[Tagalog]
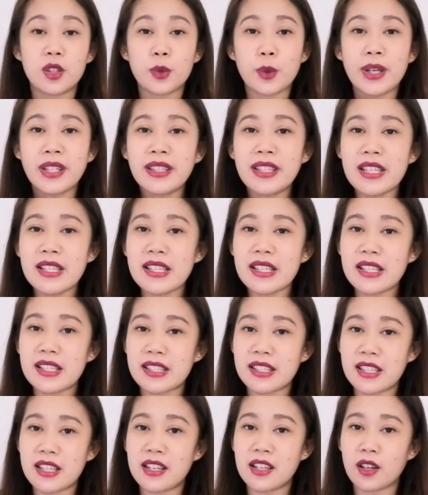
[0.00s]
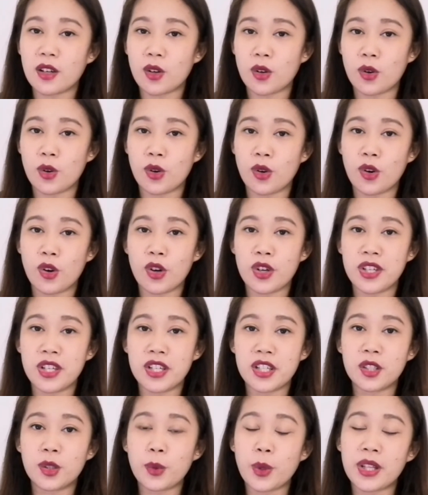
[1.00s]
2016 ako, o
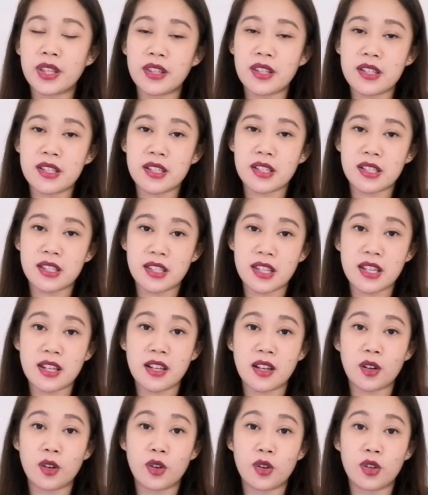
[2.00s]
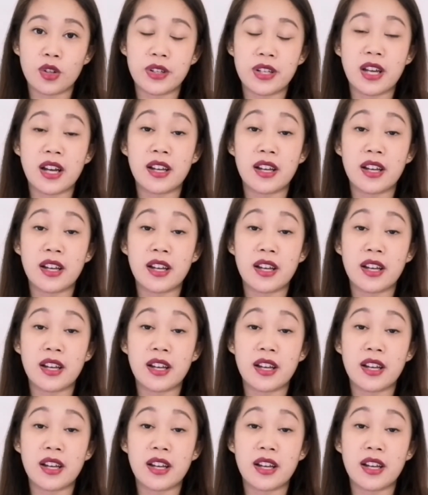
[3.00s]
year 2016 ako,